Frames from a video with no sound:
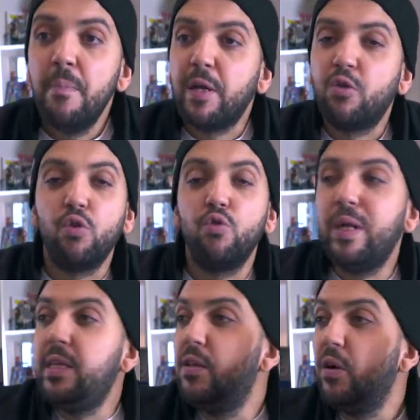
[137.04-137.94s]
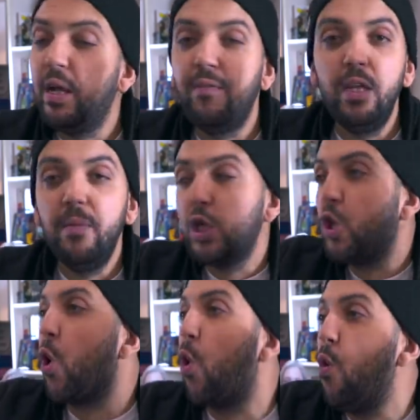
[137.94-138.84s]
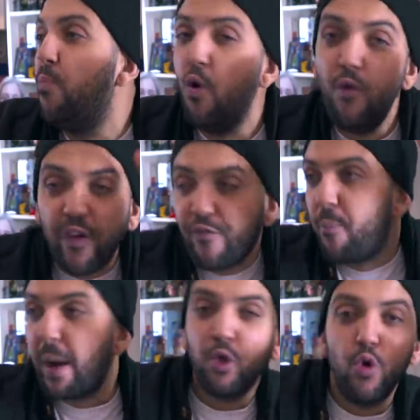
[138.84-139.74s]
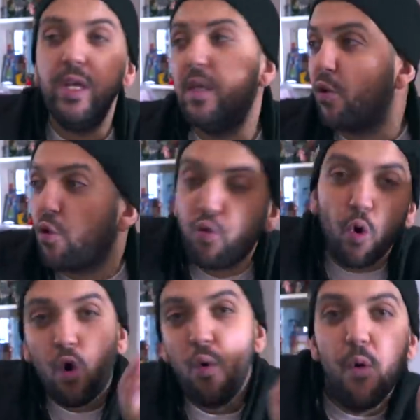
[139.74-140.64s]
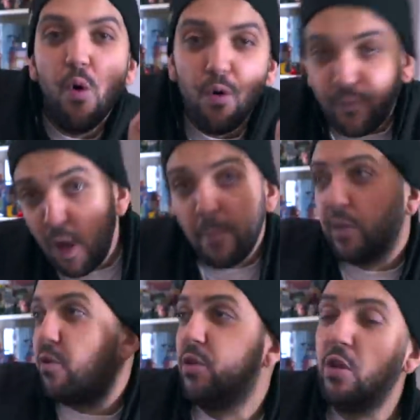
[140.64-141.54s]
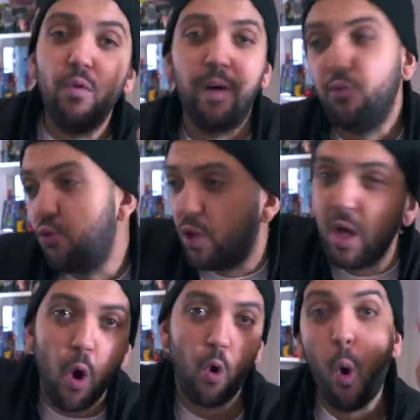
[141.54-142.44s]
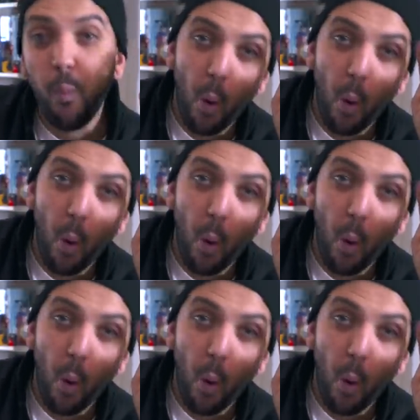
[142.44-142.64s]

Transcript: parce que soi-disant, il avait une image de gros beauf. Et il faut pas que je lise un truc de gros beauf parce que sinon, on va me juger en gros